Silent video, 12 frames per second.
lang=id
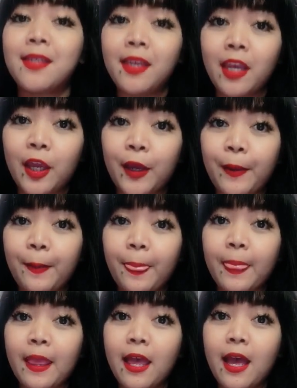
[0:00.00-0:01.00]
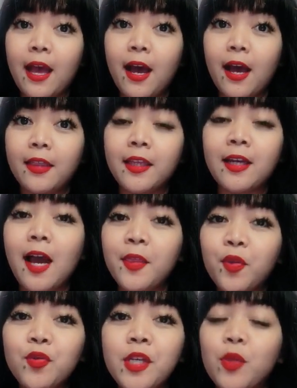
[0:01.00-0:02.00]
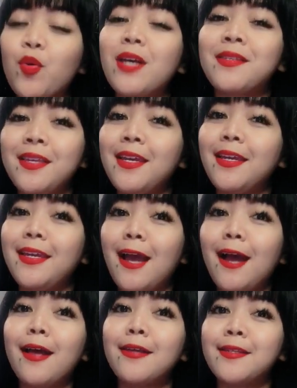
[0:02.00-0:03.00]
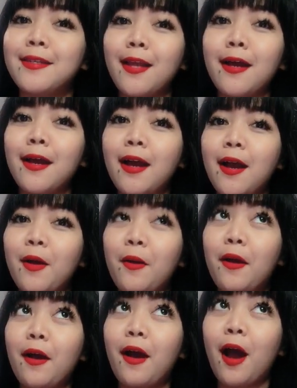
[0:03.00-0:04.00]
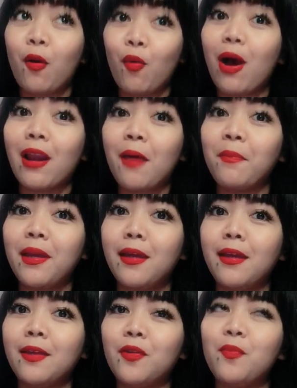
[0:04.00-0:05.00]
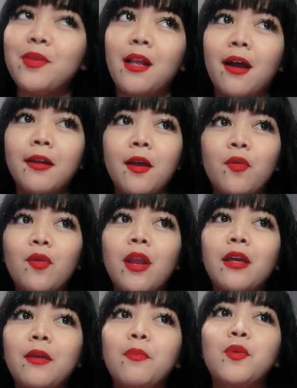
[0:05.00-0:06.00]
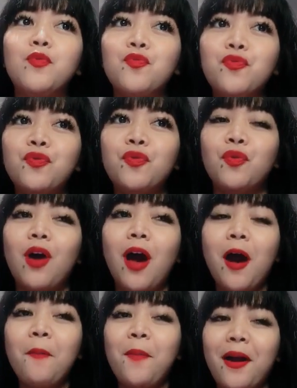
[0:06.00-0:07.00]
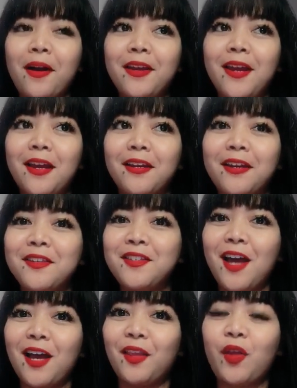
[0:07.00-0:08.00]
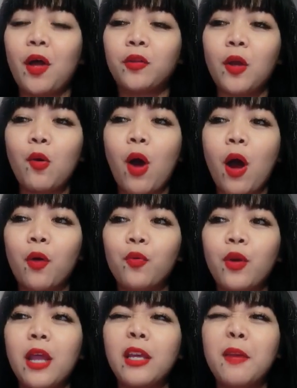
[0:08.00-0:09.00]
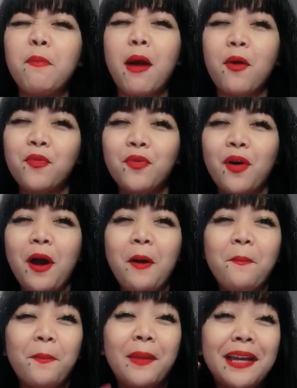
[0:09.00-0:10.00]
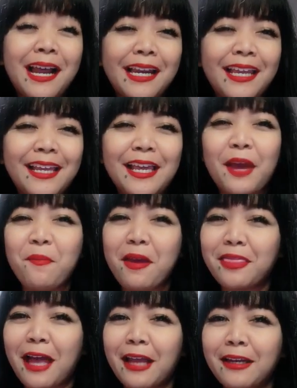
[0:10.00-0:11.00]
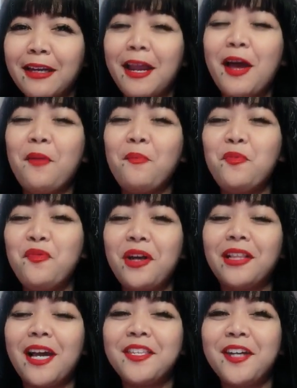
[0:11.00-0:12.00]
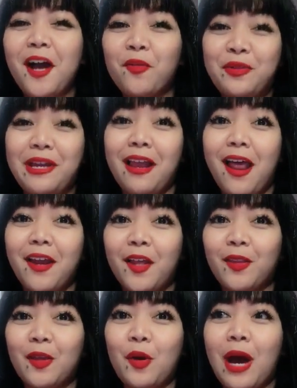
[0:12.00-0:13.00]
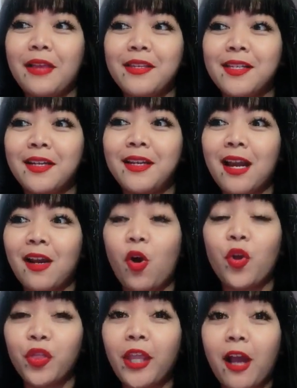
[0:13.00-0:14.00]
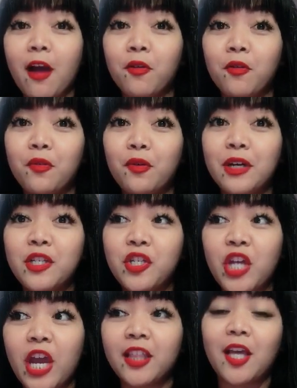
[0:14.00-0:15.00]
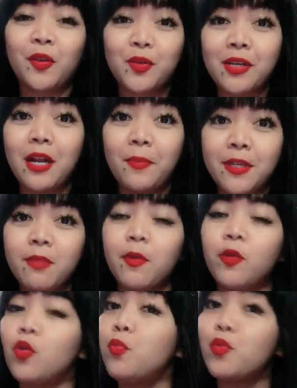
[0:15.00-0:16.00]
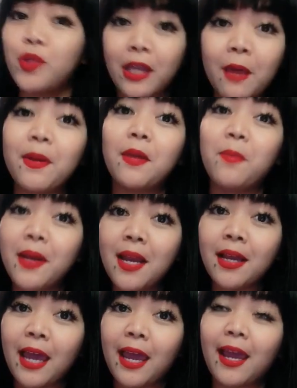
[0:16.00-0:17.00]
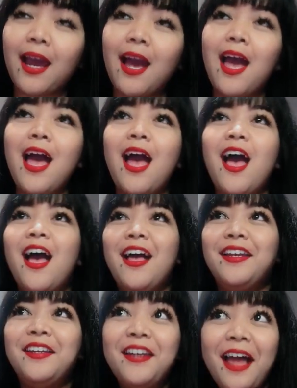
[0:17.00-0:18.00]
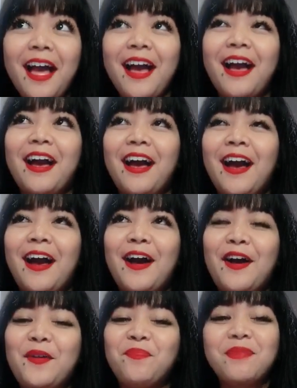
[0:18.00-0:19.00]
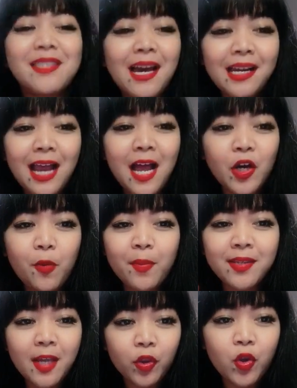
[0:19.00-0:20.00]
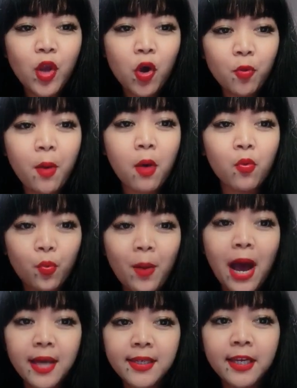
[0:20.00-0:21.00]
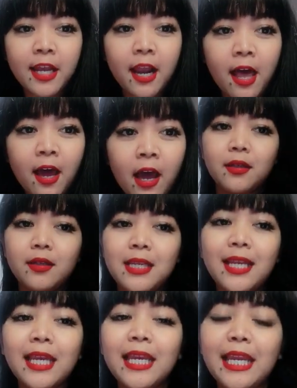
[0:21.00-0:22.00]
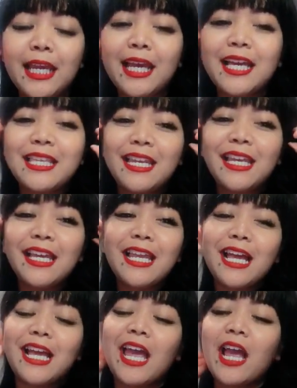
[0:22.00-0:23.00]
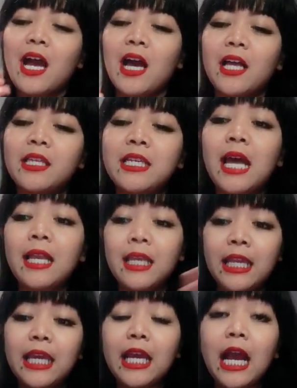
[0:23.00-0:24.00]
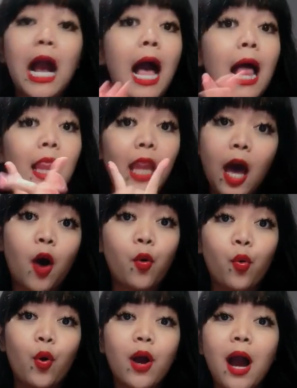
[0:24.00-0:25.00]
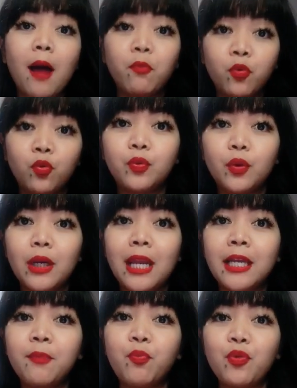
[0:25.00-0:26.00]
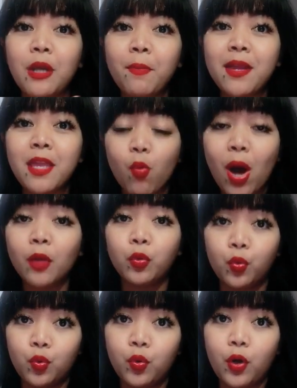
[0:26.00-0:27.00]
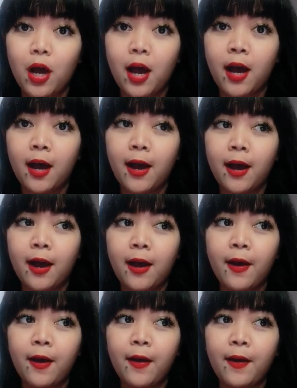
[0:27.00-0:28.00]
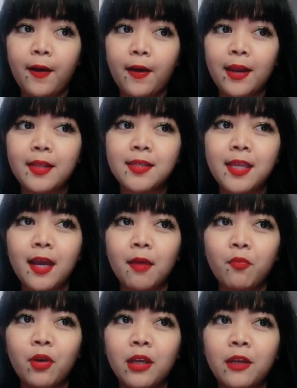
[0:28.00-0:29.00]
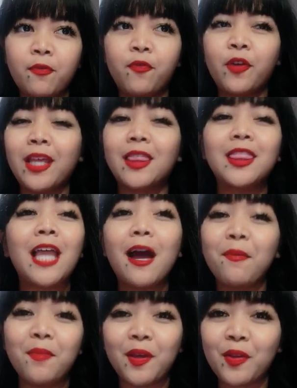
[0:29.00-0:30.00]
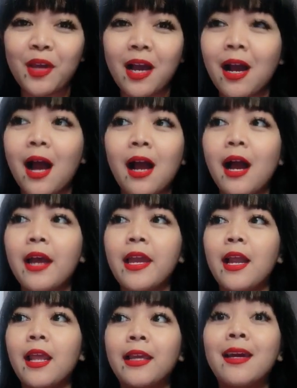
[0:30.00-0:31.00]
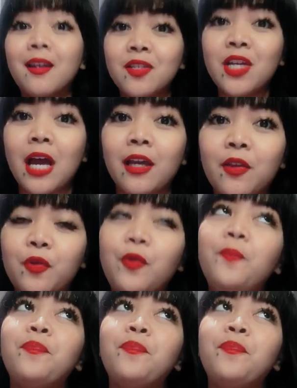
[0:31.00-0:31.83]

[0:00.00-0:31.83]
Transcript: nih. Tergantung situasi yang sedang aku alami gitu. Misalkan aku lagi menunggu panggilan kerja gitu atau aku lagi mau menarik gebetan buat ngajak aku jalan atau hanya sekedar kontak aku, ngechat atau segala macam itu musiknya beda-beda, geng. Nah, uh, sekarang nomor satu yang aku mau bahas adalah jadi gini, jadi gini ya geng. Uh, jadi kalau kamu lagi punya banyak waktu, uh, let's say kamu lagi free time gitu ya, nggak nggak yang lagi kerja gitu